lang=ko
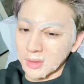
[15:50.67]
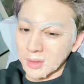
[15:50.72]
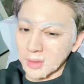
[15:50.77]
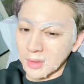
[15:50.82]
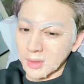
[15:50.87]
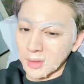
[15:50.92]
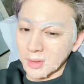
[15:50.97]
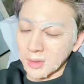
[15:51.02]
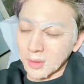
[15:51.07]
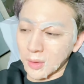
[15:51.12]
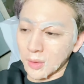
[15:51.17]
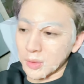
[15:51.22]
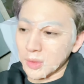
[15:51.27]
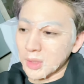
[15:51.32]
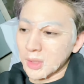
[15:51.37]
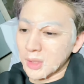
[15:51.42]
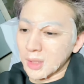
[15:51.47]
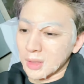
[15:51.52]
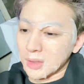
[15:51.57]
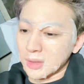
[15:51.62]
네
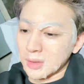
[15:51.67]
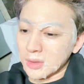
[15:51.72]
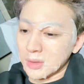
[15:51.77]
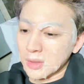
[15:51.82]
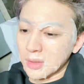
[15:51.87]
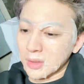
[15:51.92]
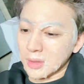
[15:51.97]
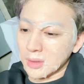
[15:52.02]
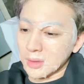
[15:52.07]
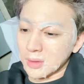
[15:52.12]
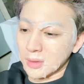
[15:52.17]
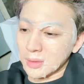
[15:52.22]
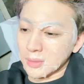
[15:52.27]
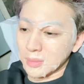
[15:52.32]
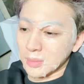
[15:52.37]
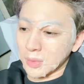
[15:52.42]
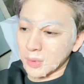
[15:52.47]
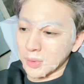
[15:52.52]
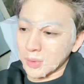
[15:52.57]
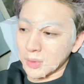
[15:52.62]
어딜 가든지
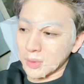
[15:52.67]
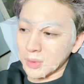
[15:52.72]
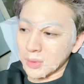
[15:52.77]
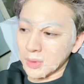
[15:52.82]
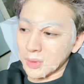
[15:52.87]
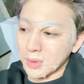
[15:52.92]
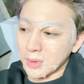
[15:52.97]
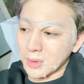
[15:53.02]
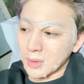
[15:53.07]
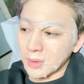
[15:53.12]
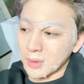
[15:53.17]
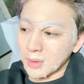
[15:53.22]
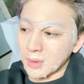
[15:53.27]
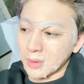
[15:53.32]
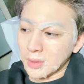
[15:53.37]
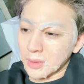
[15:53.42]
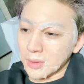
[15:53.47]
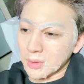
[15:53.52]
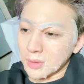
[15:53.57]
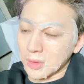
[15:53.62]
뭐
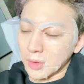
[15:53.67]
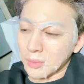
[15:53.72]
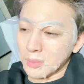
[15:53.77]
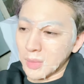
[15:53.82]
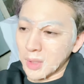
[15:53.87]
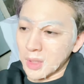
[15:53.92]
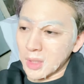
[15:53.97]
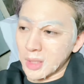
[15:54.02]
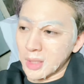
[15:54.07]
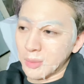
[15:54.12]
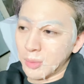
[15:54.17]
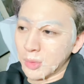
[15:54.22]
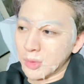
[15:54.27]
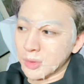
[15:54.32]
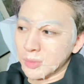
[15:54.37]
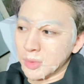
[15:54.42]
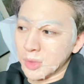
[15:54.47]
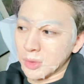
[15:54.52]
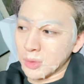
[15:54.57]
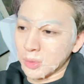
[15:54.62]
정말
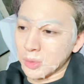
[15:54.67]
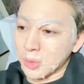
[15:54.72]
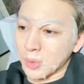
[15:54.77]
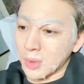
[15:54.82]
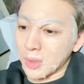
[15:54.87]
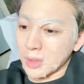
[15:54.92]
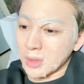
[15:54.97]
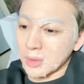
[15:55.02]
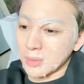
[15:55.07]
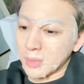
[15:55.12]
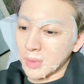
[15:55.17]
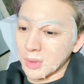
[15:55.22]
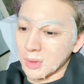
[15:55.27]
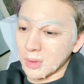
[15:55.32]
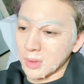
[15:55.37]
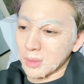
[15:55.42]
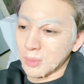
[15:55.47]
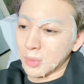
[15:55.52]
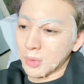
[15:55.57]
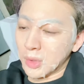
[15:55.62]
일본 음식도
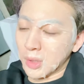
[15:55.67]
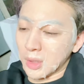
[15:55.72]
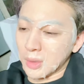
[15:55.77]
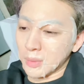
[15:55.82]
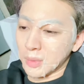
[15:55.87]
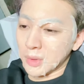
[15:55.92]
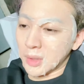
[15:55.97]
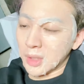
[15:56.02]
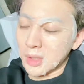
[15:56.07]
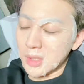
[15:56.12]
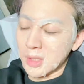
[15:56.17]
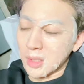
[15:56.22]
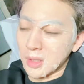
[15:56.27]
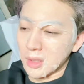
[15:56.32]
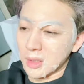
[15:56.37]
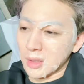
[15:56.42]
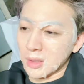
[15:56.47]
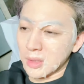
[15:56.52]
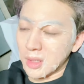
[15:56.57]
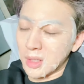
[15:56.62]
좋아하지만 일본에 가면
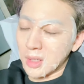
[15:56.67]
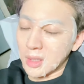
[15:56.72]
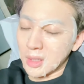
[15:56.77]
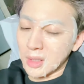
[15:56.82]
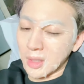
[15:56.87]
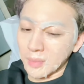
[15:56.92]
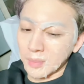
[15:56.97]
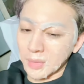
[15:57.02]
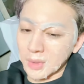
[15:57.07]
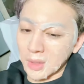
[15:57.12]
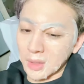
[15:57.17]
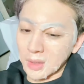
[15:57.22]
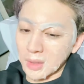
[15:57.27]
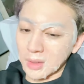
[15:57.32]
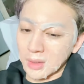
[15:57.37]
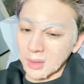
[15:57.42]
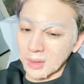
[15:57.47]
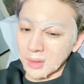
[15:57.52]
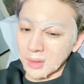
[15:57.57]
한식이 생각이 납니다.